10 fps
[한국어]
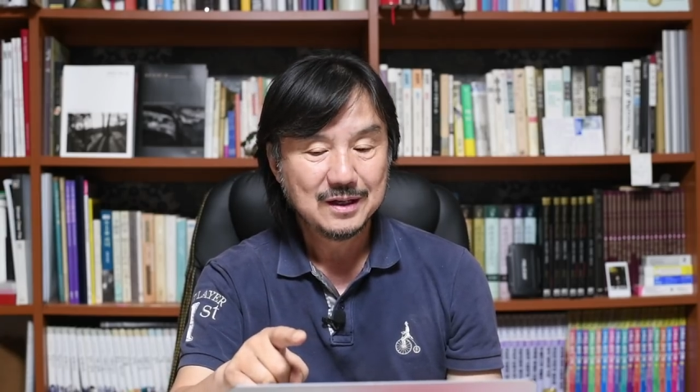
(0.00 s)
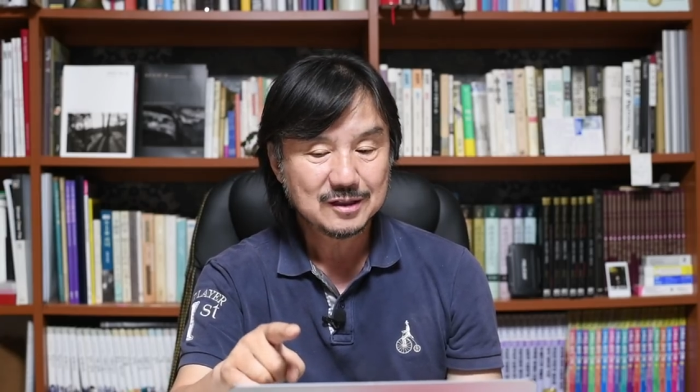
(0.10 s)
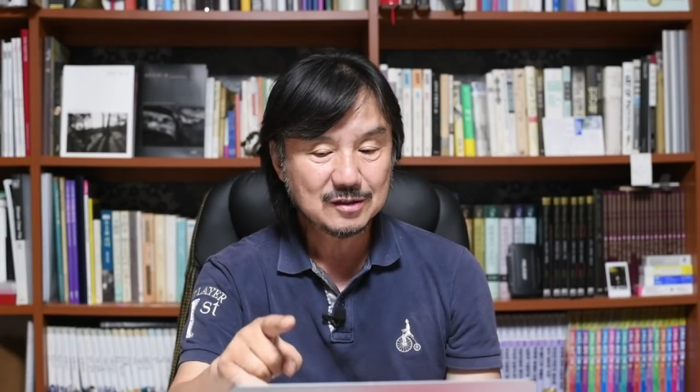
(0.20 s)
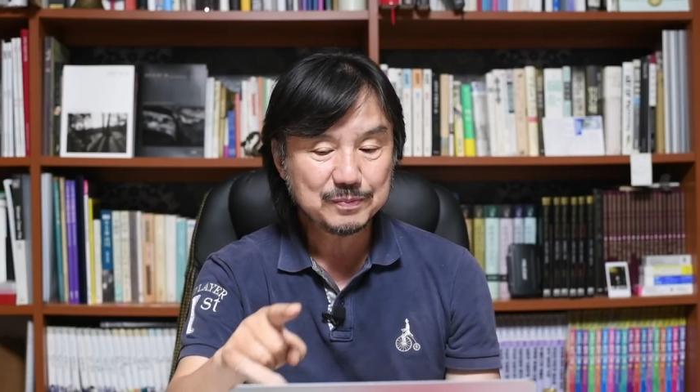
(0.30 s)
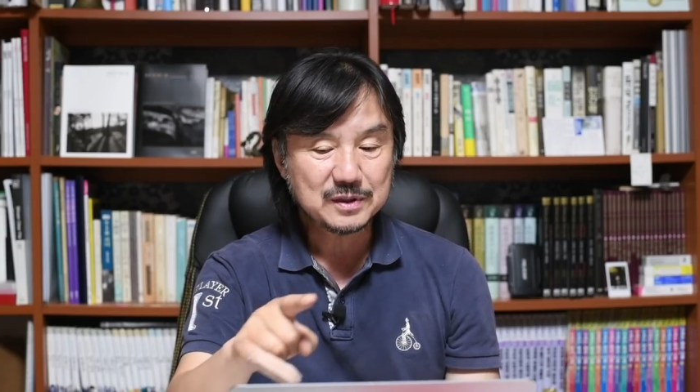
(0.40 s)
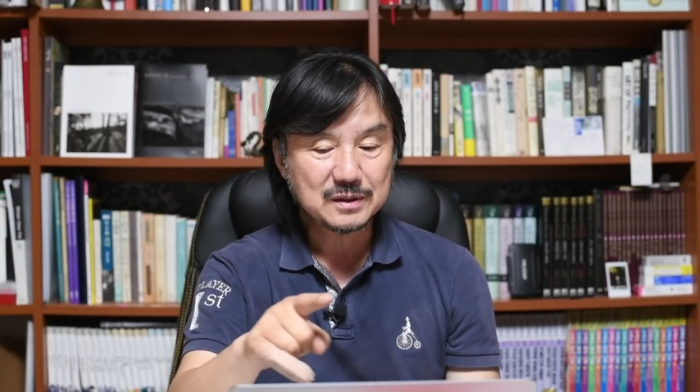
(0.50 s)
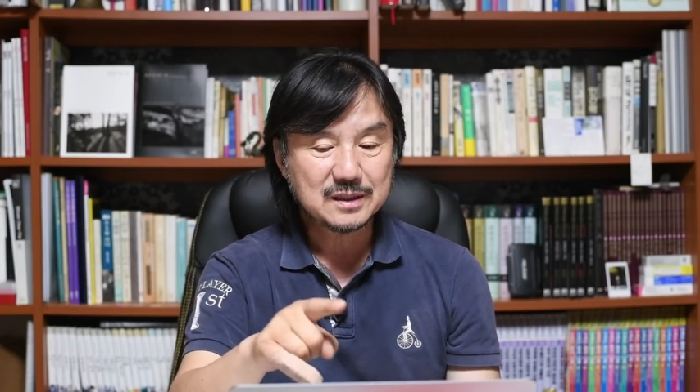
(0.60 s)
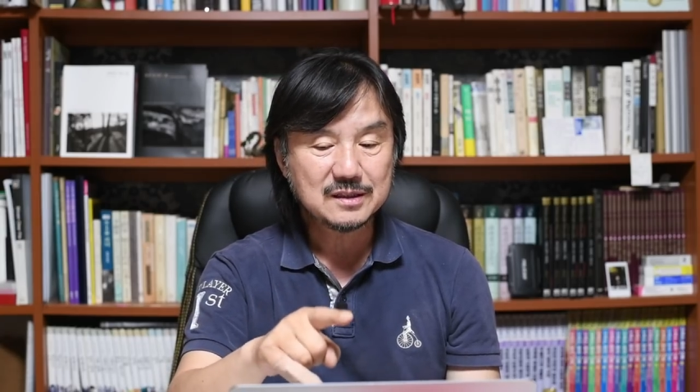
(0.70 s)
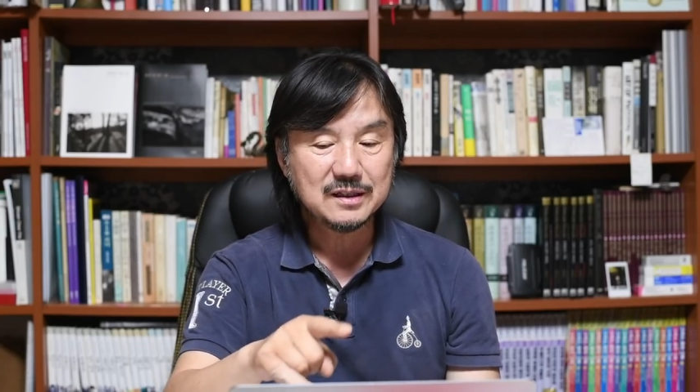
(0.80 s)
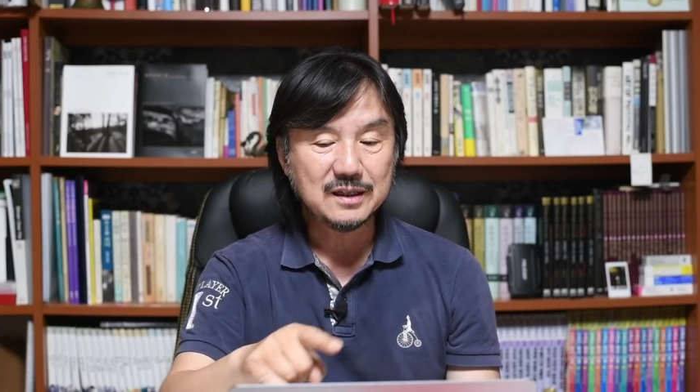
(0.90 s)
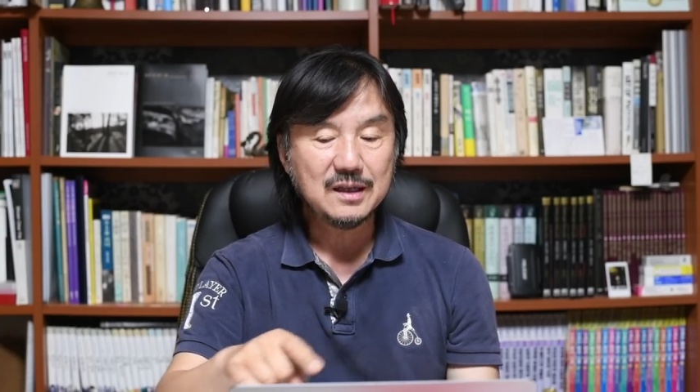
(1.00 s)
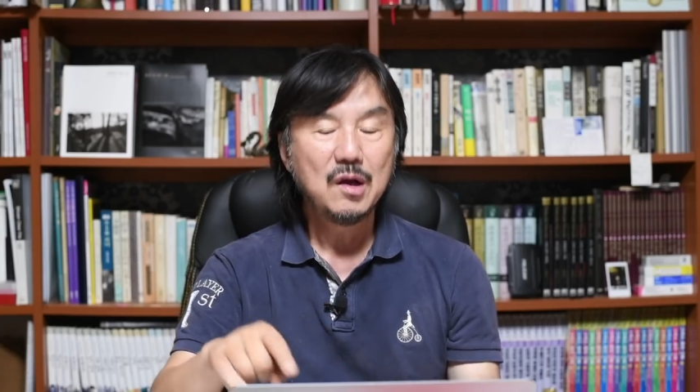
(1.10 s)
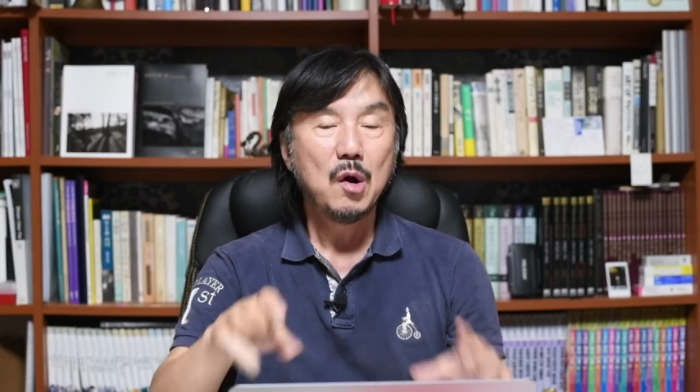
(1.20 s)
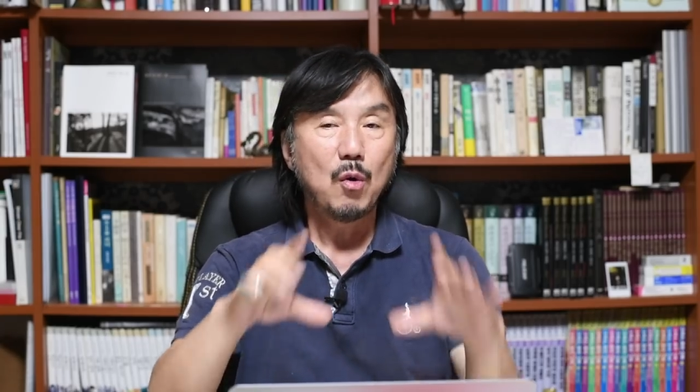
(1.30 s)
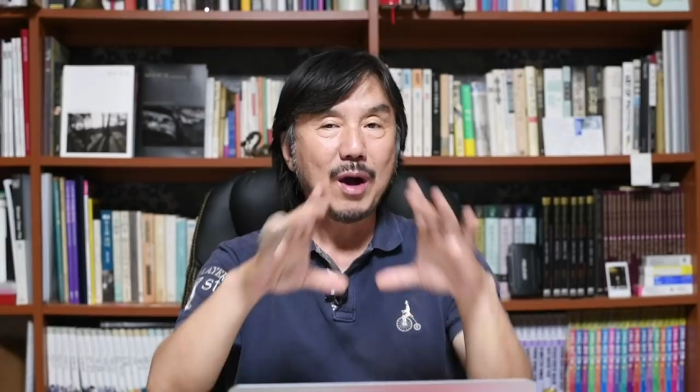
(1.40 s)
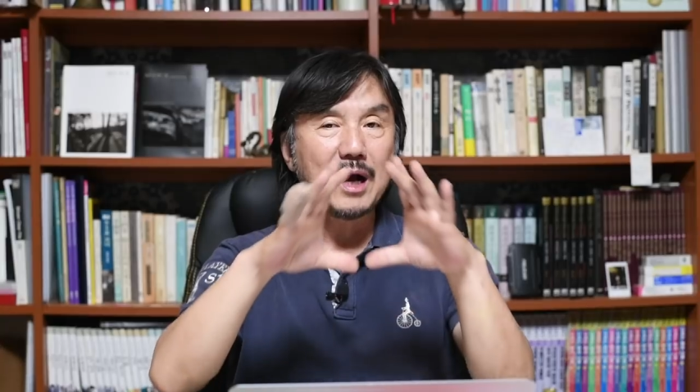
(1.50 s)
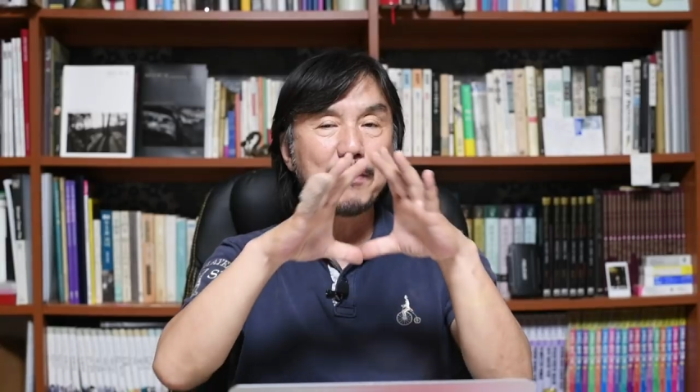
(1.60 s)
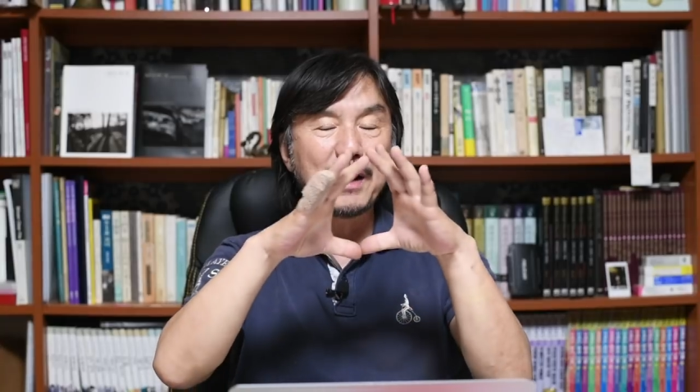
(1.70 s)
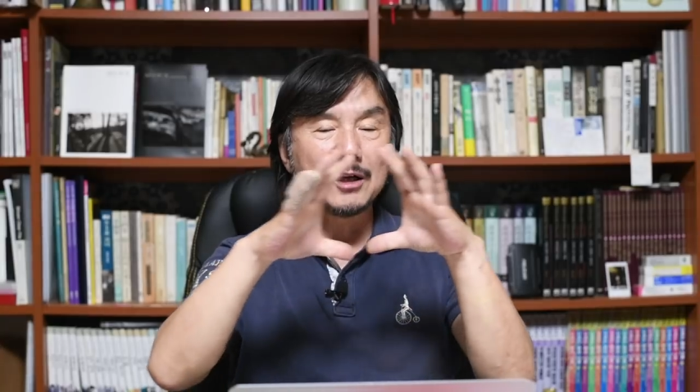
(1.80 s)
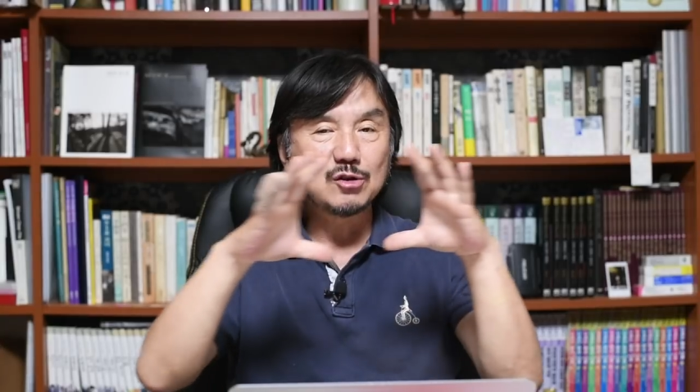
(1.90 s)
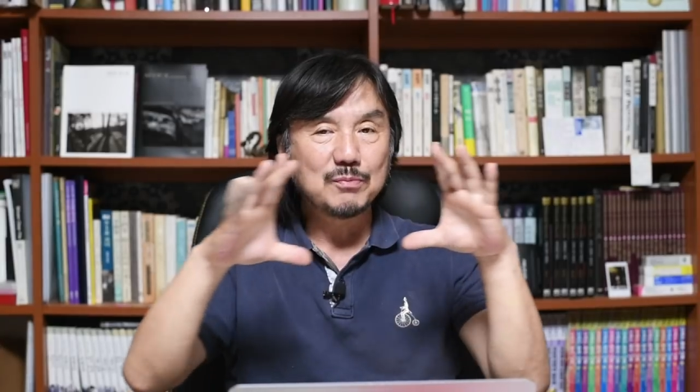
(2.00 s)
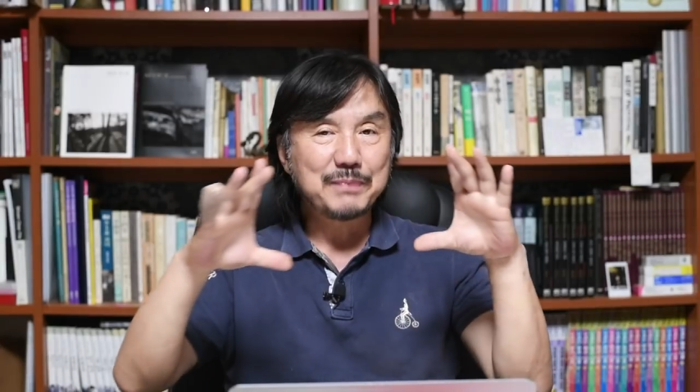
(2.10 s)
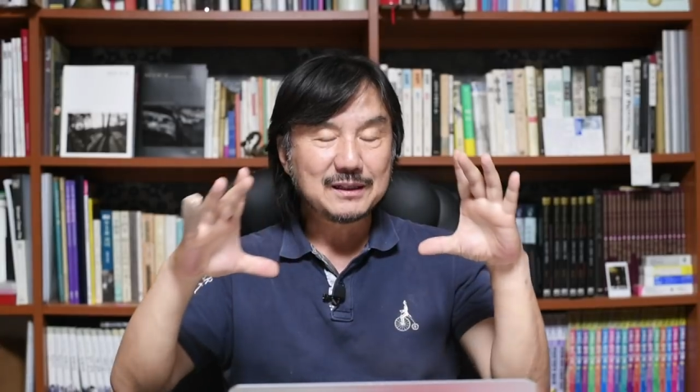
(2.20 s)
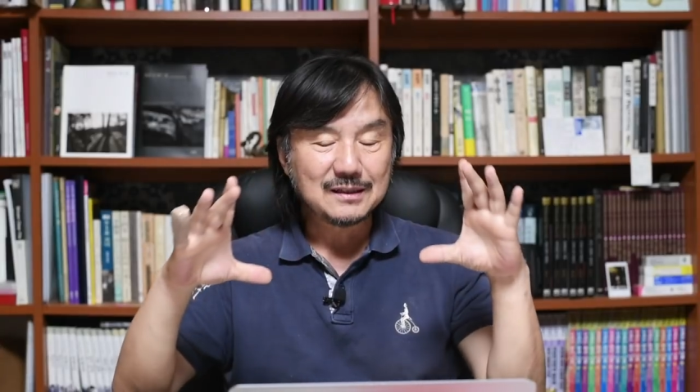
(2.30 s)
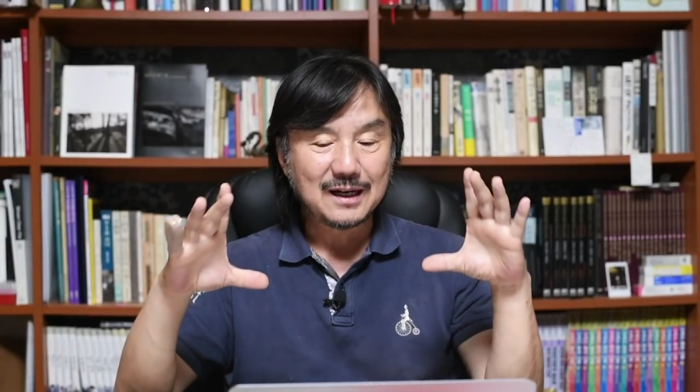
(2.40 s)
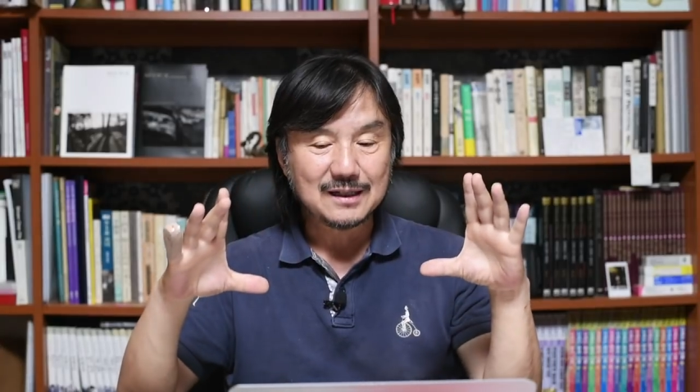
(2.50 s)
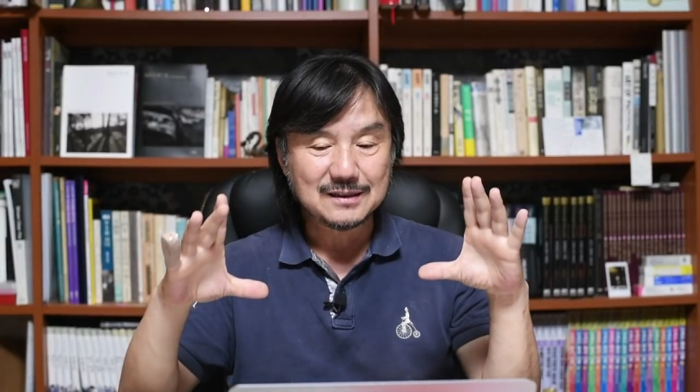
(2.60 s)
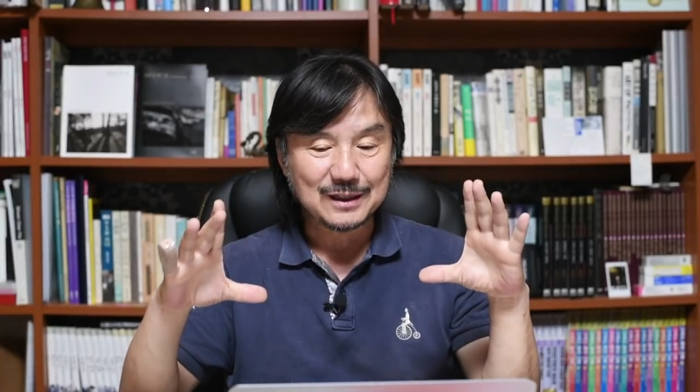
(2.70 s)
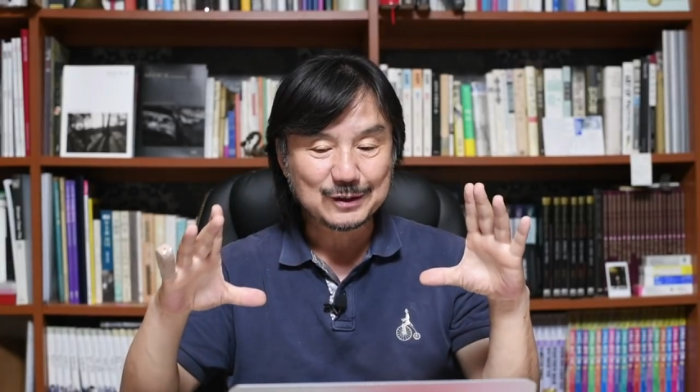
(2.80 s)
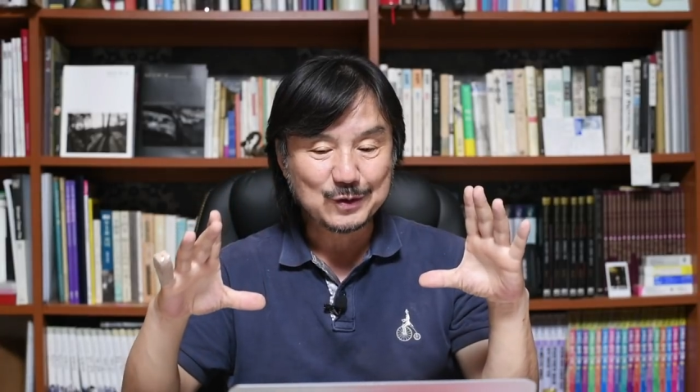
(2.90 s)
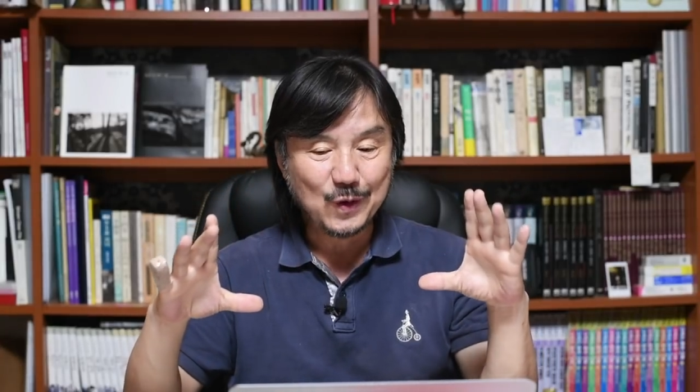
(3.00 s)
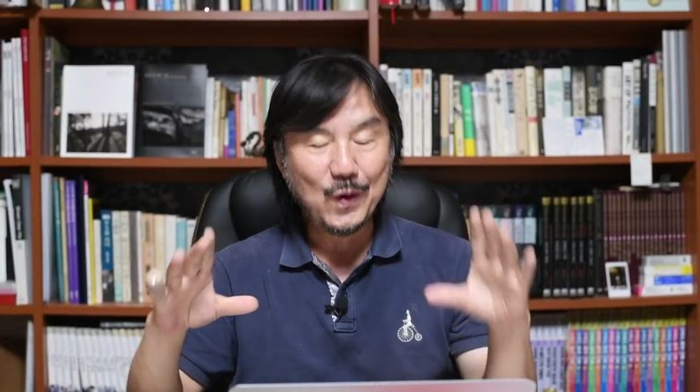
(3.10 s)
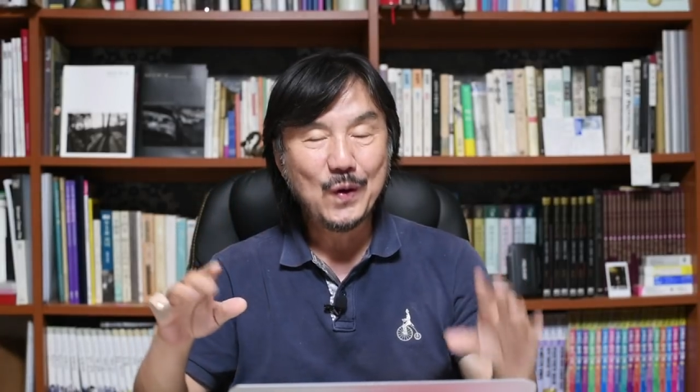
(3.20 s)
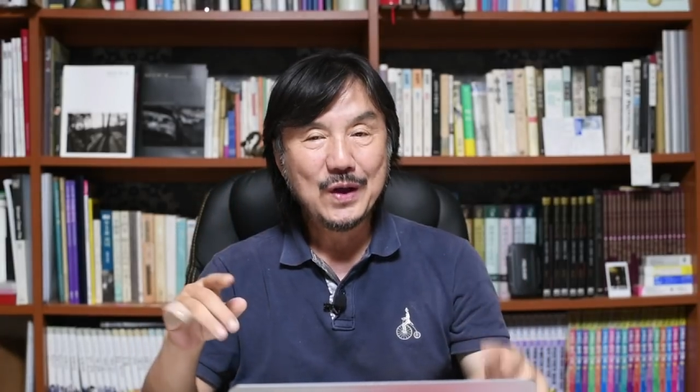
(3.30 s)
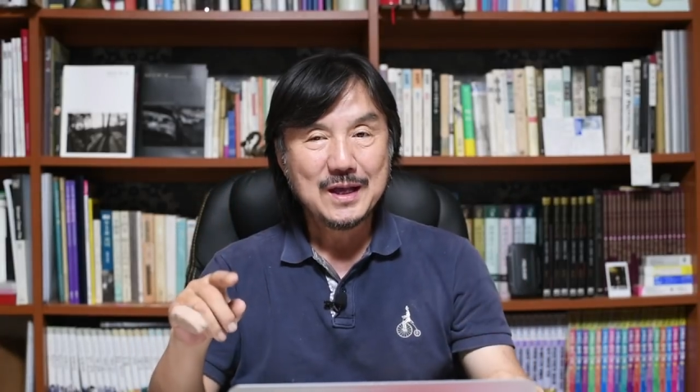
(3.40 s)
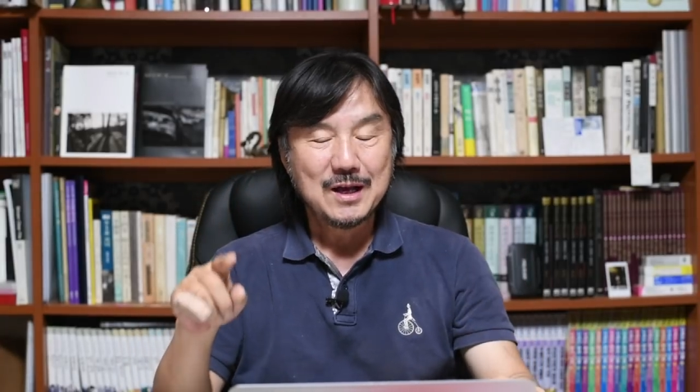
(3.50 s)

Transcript: 그래서 시선이 화각 바깥으로 빠져나가지 않고